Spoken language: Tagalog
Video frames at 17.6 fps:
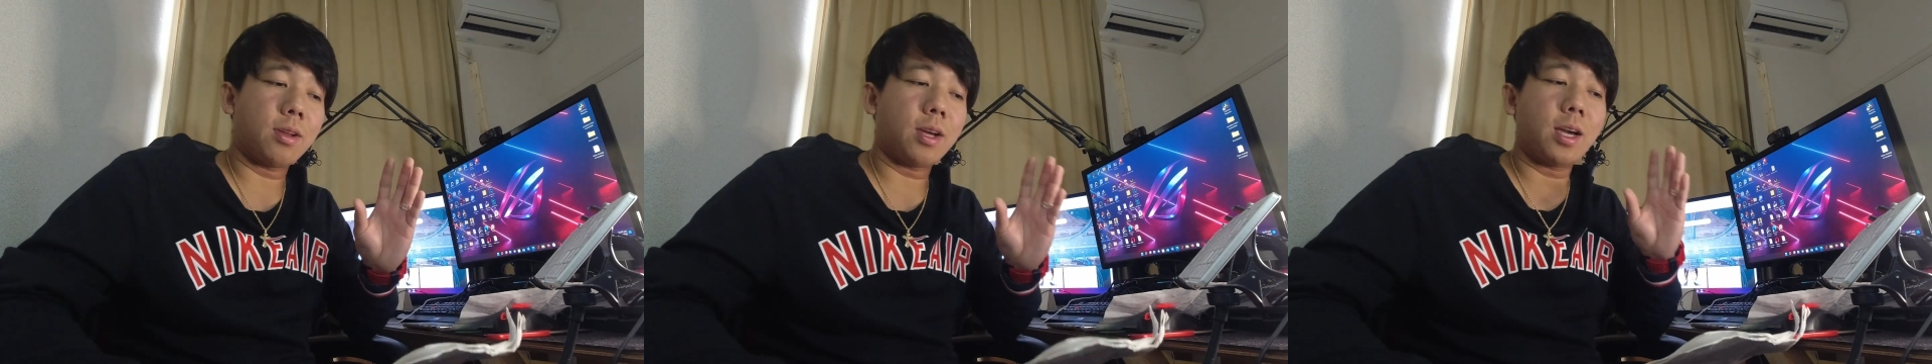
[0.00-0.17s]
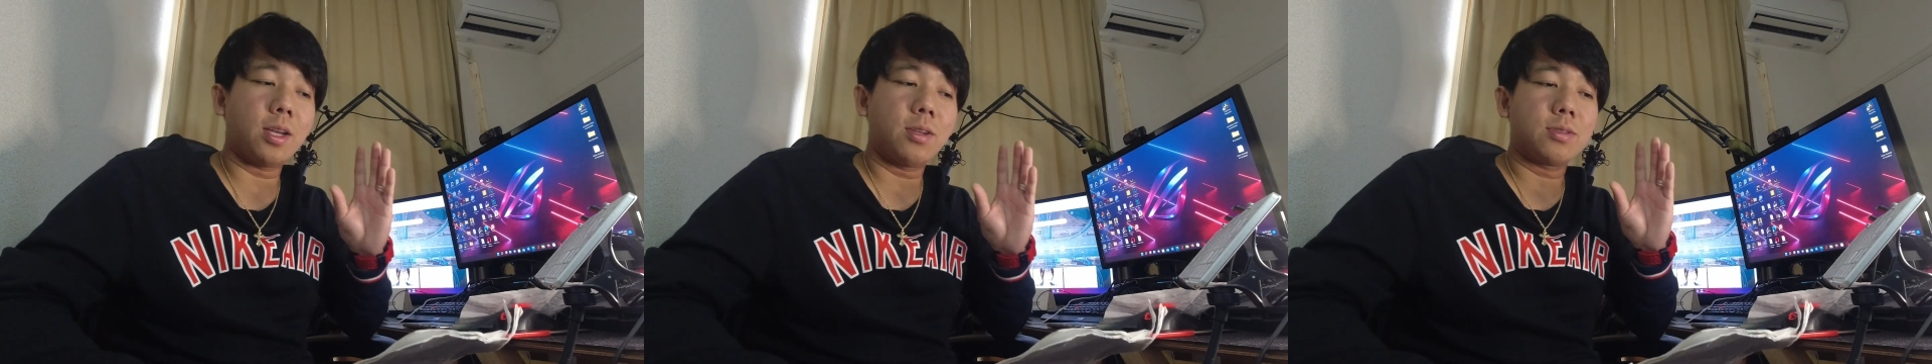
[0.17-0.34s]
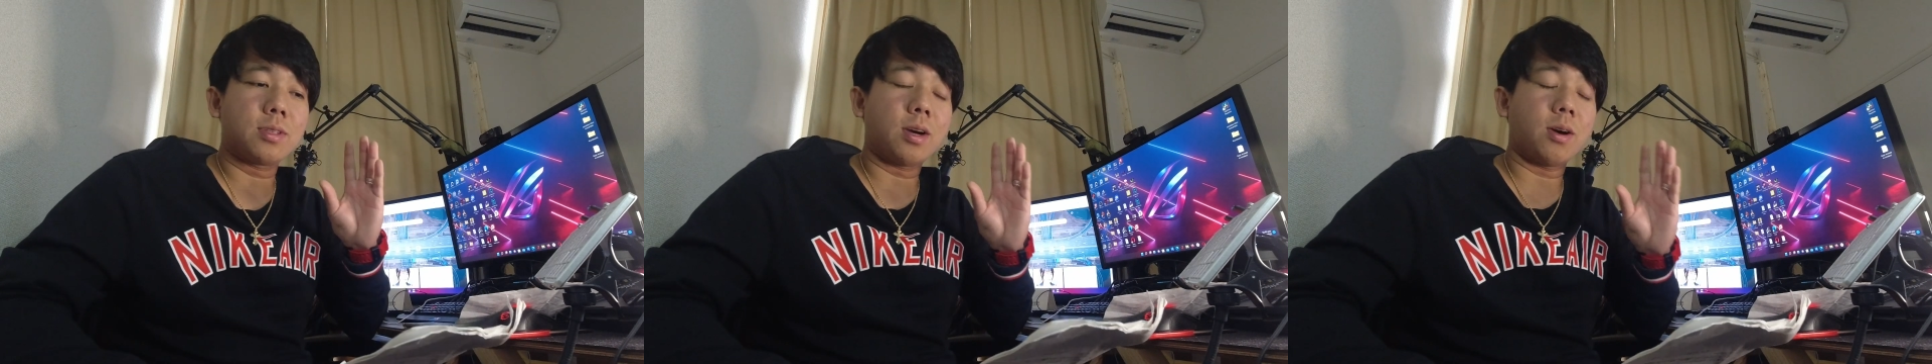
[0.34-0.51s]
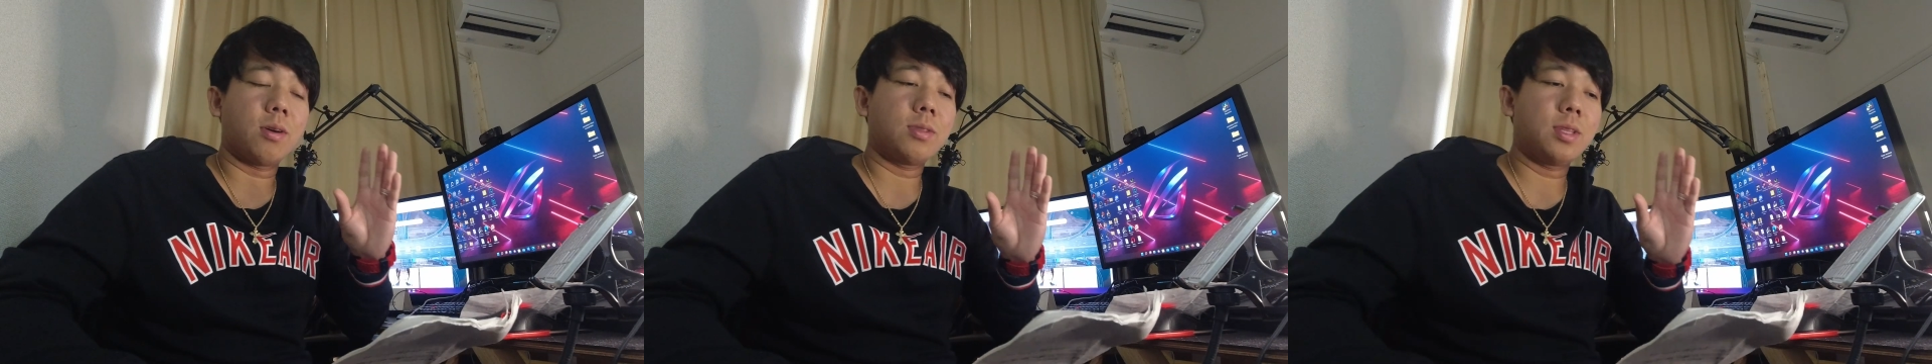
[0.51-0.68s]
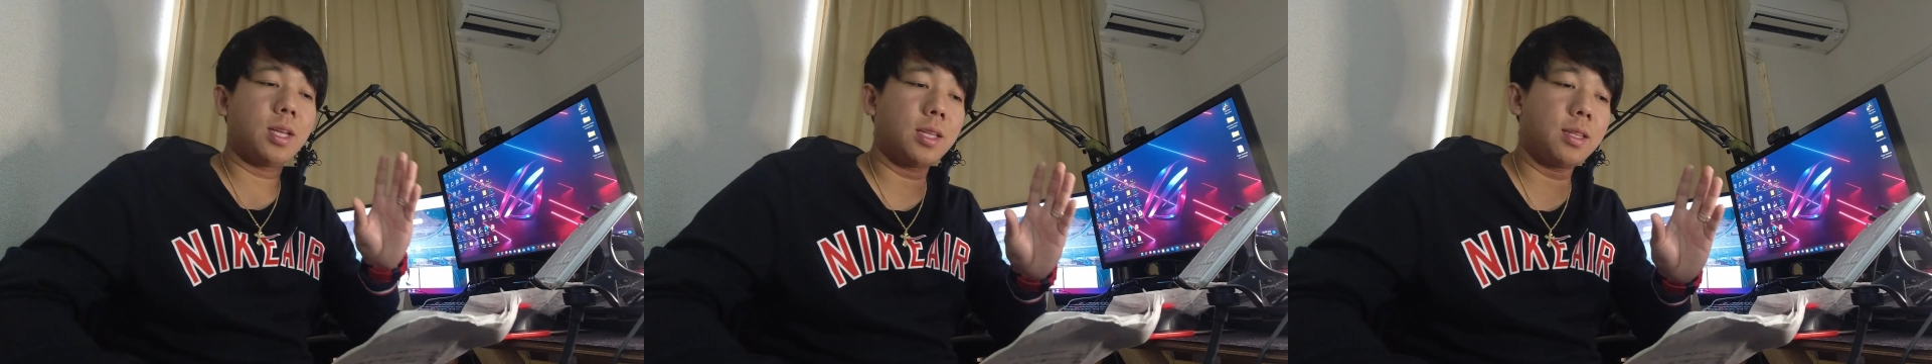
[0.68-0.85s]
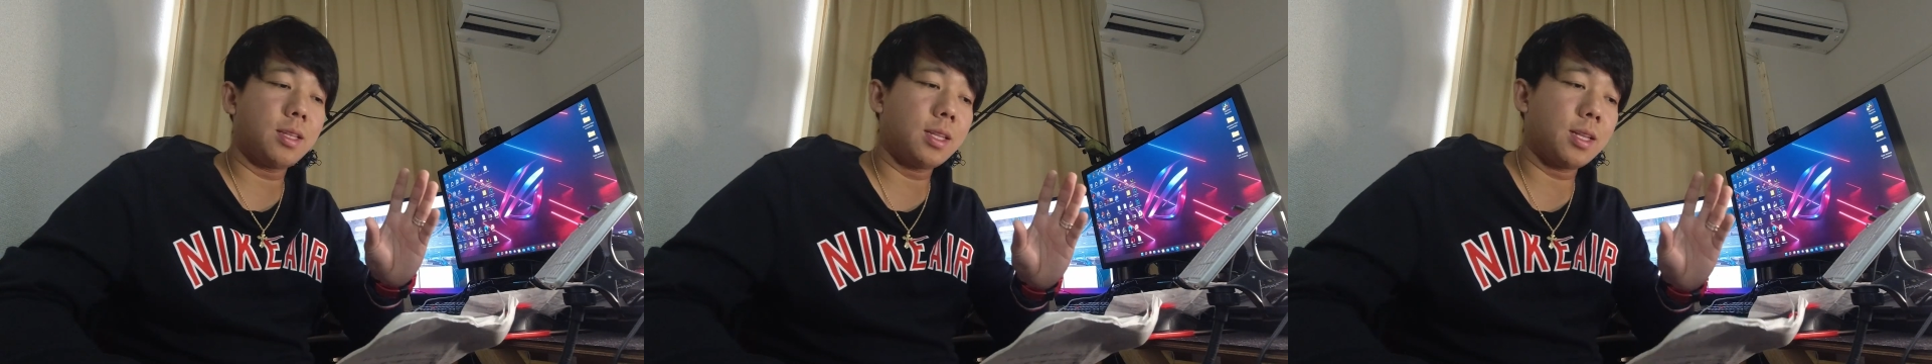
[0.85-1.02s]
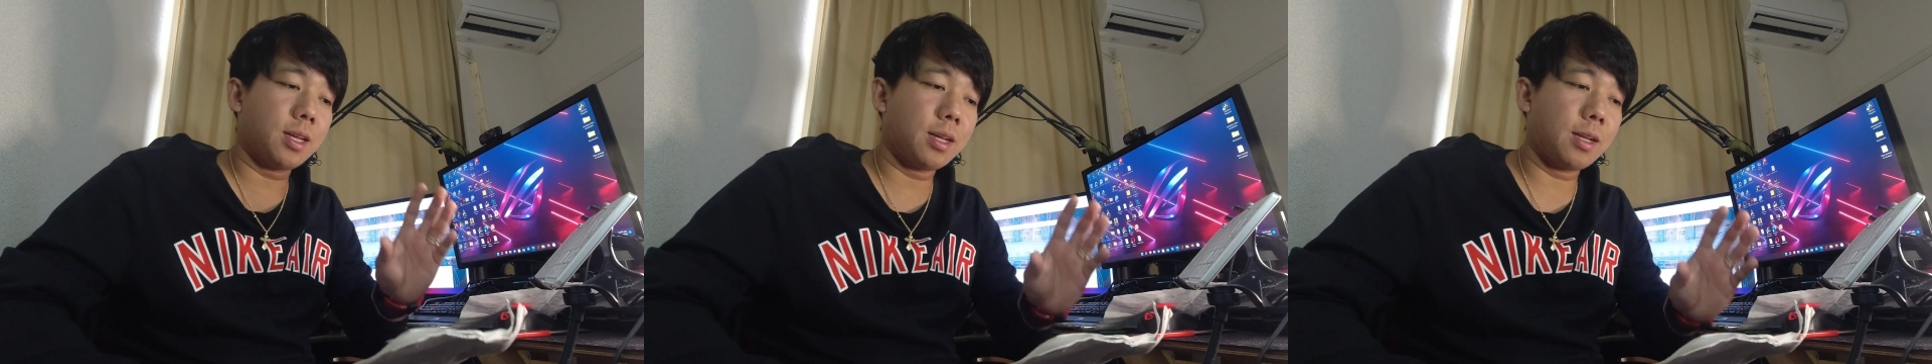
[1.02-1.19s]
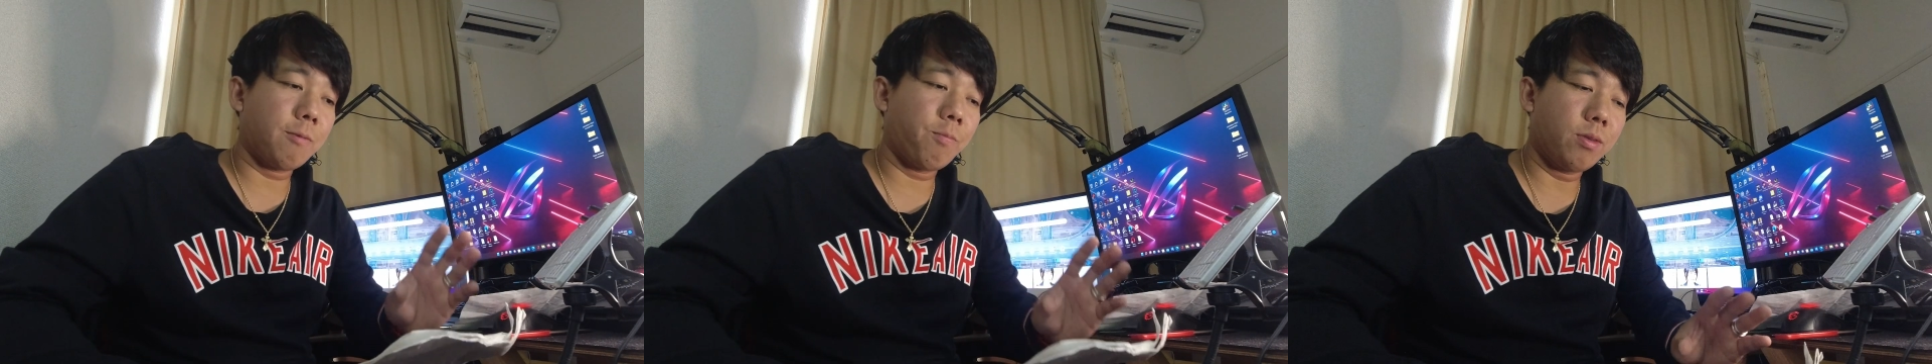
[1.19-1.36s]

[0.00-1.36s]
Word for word: nga yung sahod natin na